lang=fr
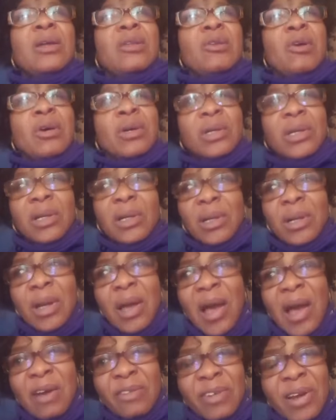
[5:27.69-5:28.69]
Donc, euh,
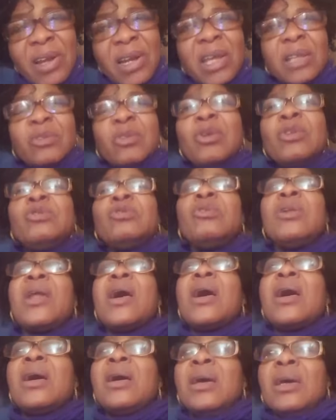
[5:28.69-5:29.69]
avant les deux
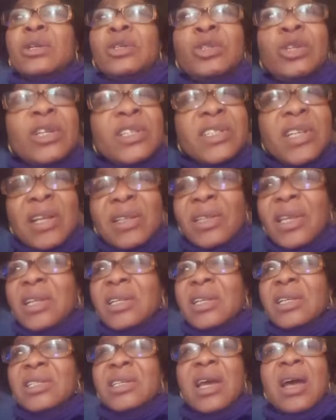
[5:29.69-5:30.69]
jours-là, je sentais
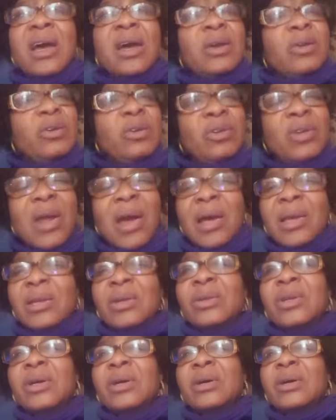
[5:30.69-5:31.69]
déjà une,
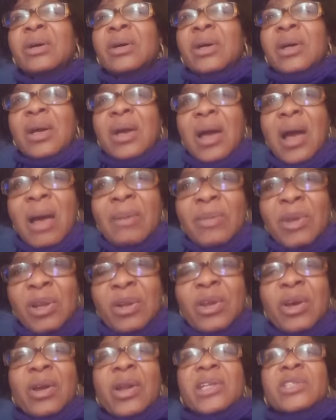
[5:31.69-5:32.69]
euh,
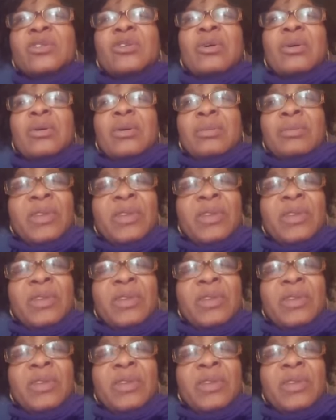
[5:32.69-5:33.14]
amélioration.